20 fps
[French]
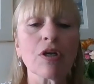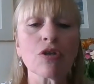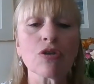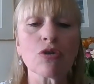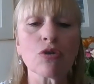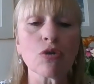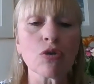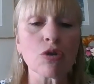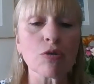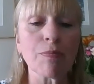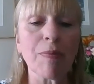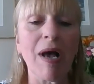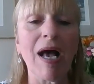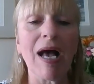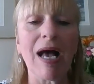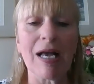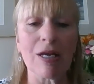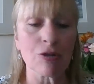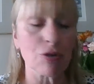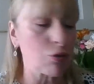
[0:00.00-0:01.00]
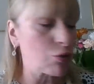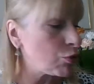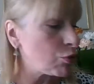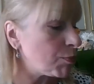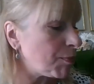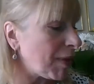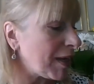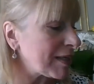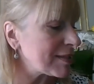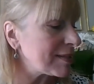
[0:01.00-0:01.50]
suspens en
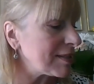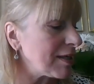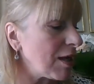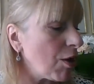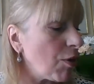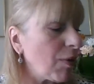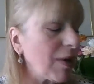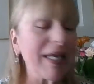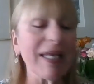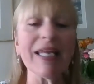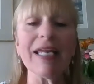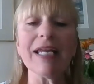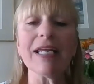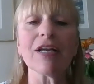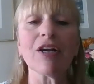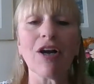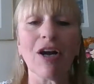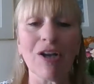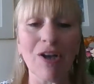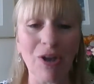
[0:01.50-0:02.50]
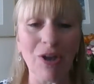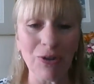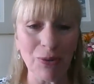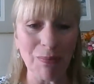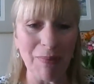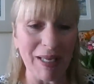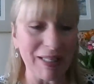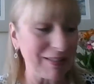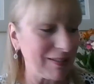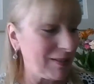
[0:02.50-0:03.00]
suspension et colonne
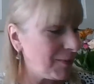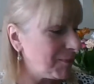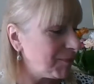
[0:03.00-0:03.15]
humaine.